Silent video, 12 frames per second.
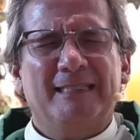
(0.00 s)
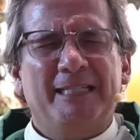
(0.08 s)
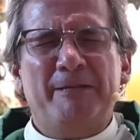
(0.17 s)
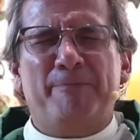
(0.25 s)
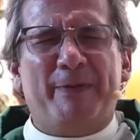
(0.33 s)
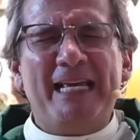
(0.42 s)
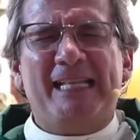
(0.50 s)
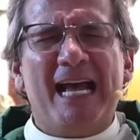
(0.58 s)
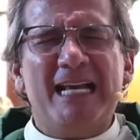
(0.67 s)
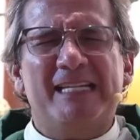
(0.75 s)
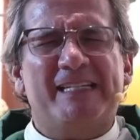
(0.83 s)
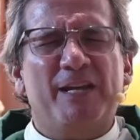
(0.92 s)
Invita
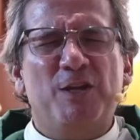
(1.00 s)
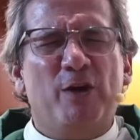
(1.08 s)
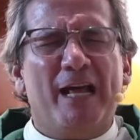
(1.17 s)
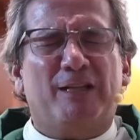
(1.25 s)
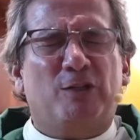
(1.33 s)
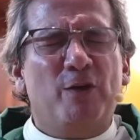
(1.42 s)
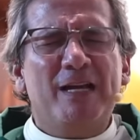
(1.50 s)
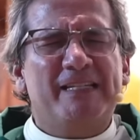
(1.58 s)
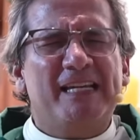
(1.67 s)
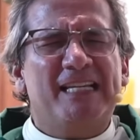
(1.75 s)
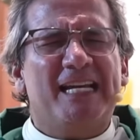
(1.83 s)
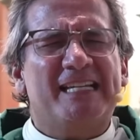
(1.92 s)
al Señor a todas
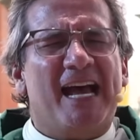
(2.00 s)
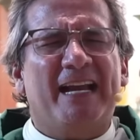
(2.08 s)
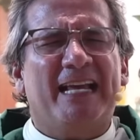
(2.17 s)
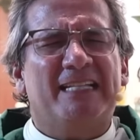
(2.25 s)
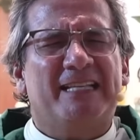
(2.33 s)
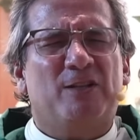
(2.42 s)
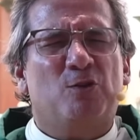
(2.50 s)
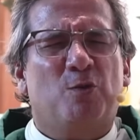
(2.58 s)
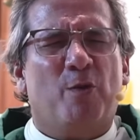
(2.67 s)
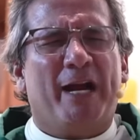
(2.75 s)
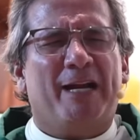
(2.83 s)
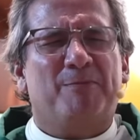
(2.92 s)
esas áreas de tu
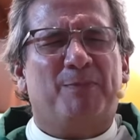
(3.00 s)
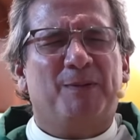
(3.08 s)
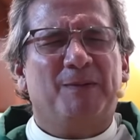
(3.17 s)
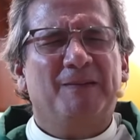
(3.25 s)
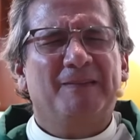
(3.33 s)
cuerpo.